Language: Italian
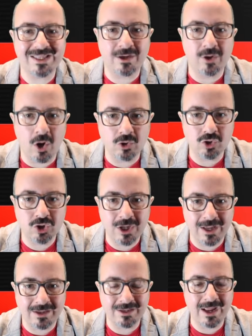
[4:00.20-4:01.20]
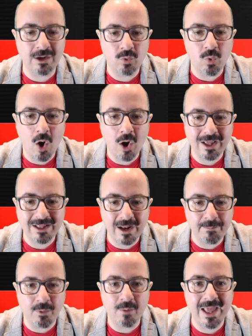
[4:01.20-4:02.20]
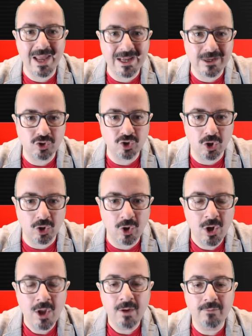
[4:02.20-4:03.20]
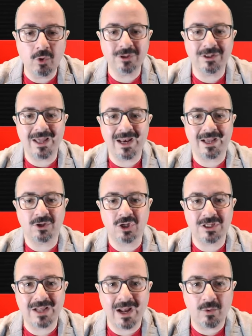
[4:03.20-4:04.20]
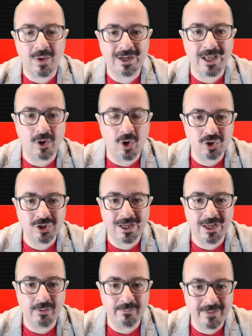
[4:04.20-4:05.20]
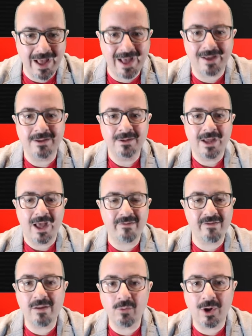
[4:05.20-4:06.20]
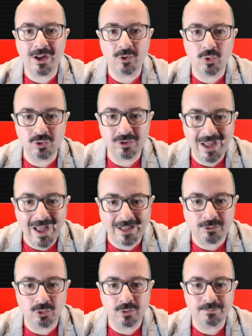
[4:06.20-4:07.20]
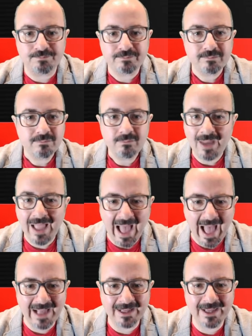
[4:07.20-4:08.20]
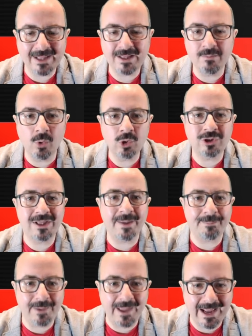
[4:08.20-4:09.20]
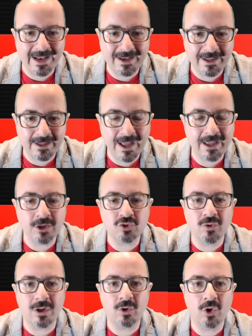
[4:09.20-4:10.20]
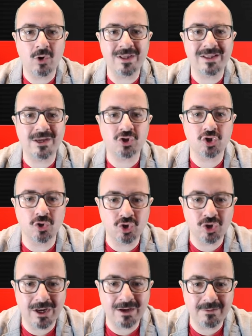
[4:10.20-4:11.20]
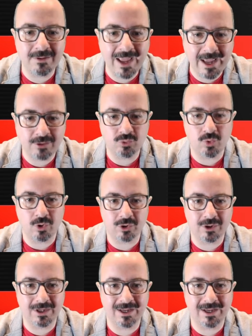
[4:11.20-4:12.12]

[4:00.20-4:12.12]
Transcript: cose nel cuore del pomeriggio, vuol dire che ci sarà qualche cosa che non va. Avevamo raccontato anche di molti appelli, anche sulle colonne dei social network,